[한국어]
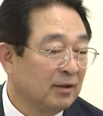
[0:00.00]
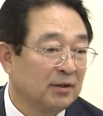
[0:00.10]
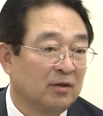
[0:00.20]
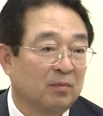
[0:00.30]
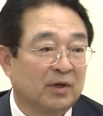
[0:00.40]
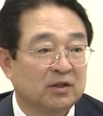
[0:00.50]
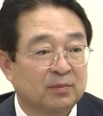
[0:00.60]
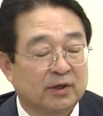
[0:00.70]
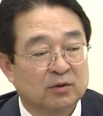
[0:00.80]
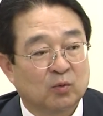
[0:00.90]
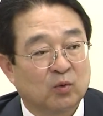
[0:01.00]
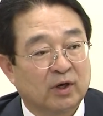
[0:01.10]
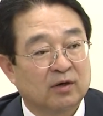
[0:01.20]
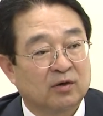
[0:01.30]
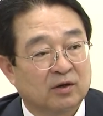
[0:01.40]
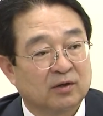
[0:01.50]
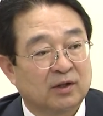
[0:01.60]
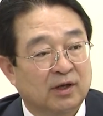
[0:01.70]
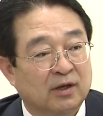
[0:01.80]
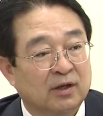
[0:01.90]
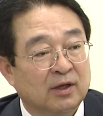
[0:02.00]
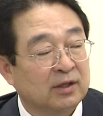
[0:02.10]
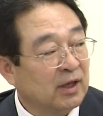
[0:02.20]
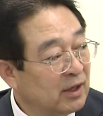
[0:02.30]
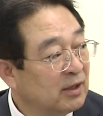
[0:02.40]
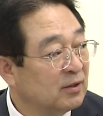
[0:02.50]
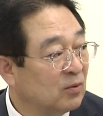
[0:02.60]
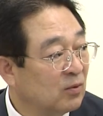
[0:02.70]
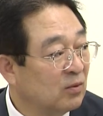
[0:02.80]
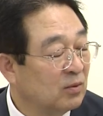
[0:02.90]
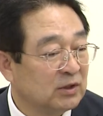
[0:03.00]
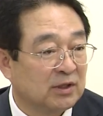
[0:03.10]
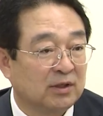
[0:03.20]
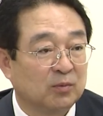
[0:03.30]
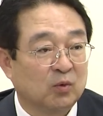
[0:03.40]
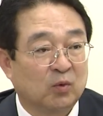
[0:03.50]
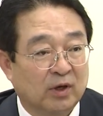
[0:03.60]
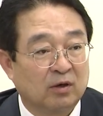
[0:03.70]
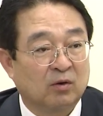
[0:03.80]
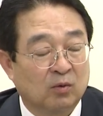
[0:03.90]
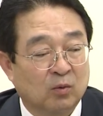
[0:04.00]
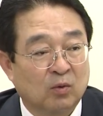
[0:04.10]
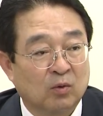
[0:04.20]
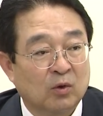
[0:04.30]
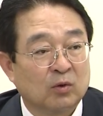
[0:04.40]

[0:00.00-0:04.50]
이제 이런 말씀을 해서 공약을 걸었는데 다행히도 지사님도 공약을 걸고